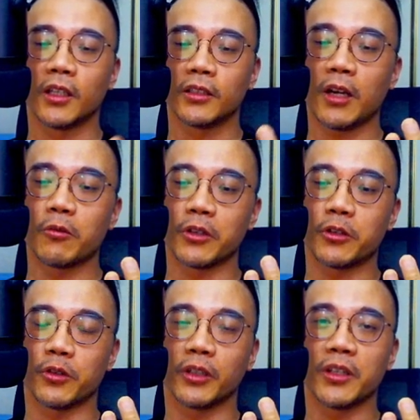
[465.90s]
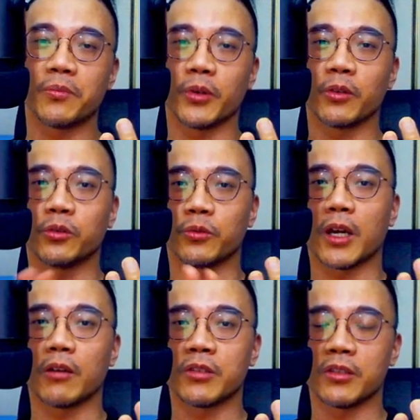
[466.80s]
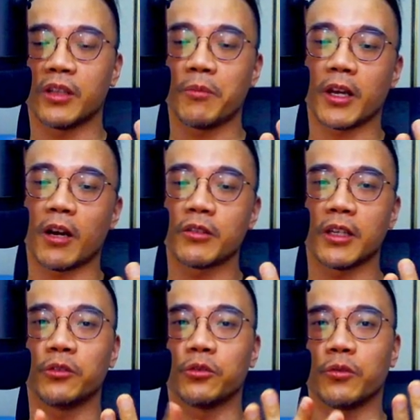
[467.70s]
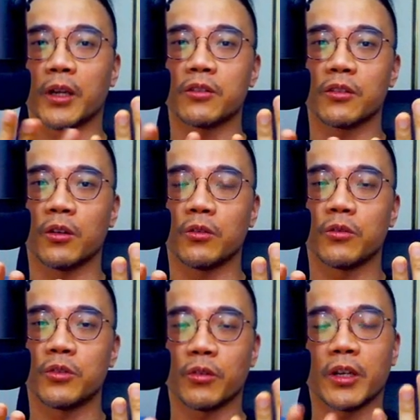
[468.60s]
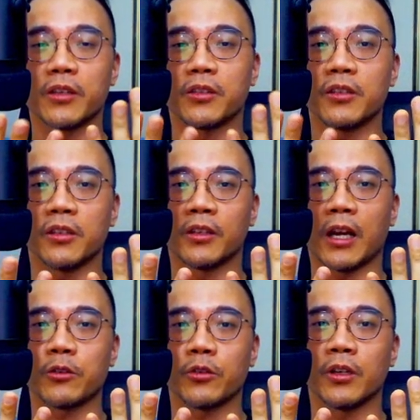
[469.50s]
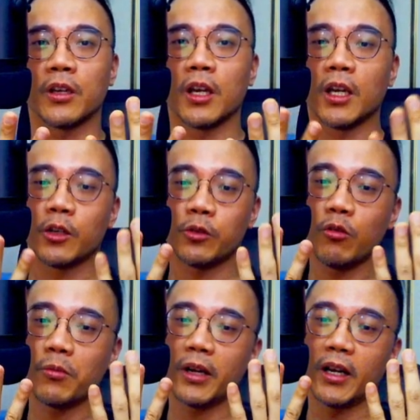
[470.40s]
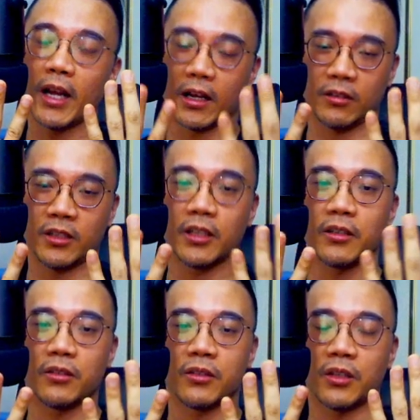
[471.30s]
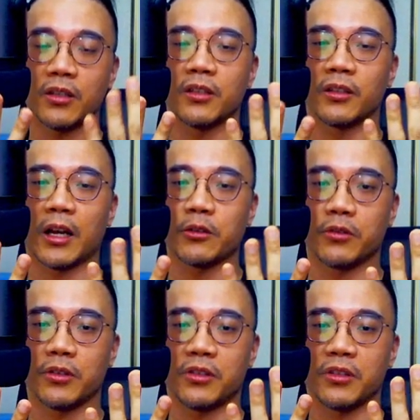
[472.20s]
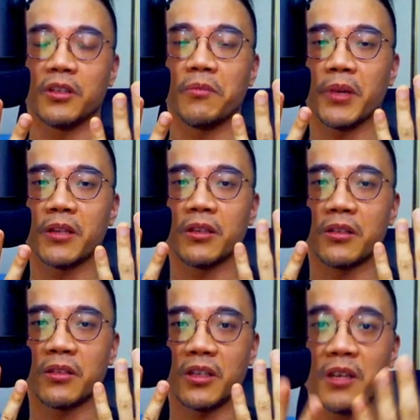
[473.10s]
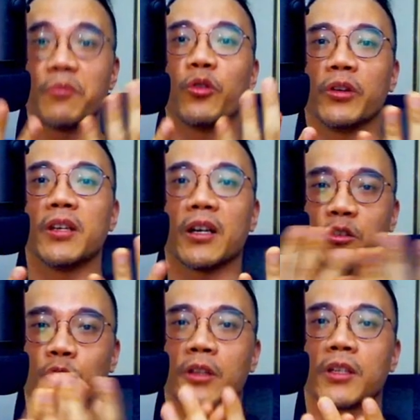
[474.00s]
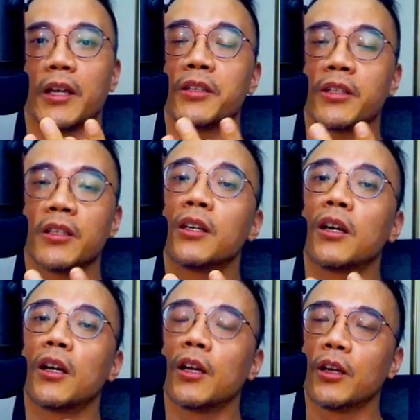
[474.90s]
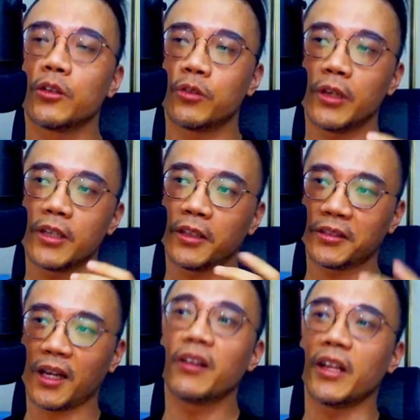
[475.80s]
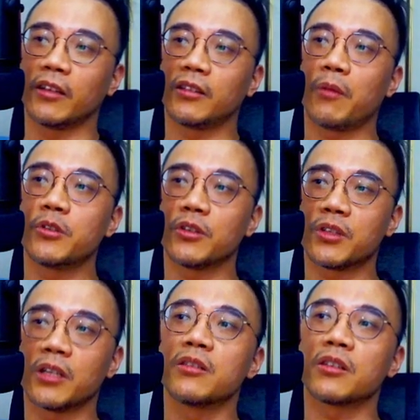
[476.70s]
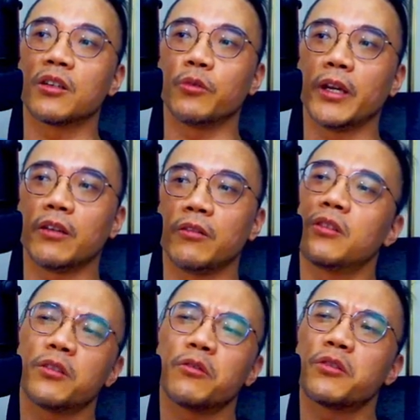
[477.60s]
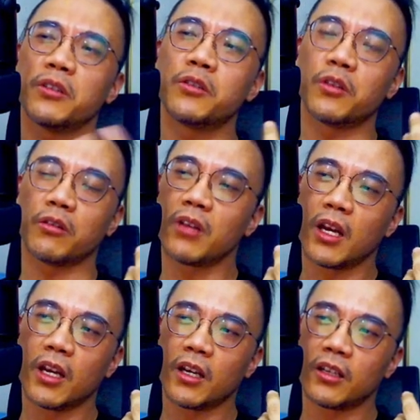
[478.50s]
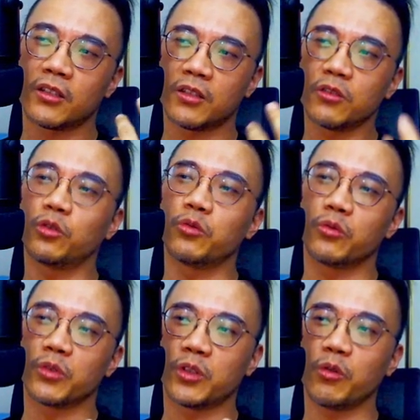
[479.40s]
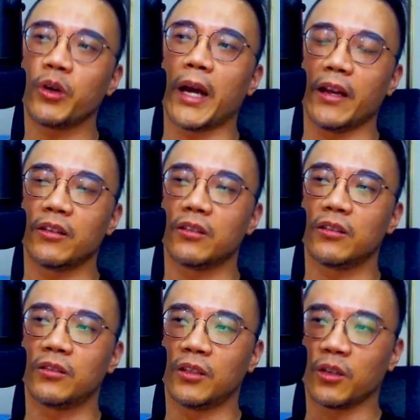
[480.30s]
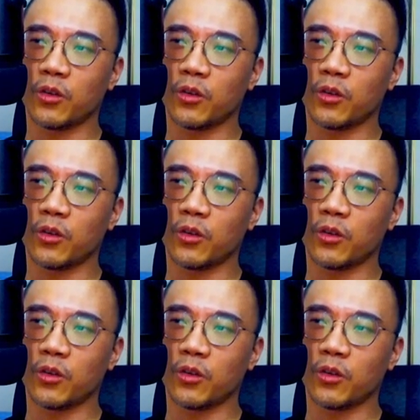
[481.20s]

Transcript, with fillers: 但我的学弟不用读高四，他们高三读完之后就可以申请大学，所以我们两届的申请大学的时间变成是一模一样撞在一起的，所以在当年他们就称这个为，因为这就是一种制度修改的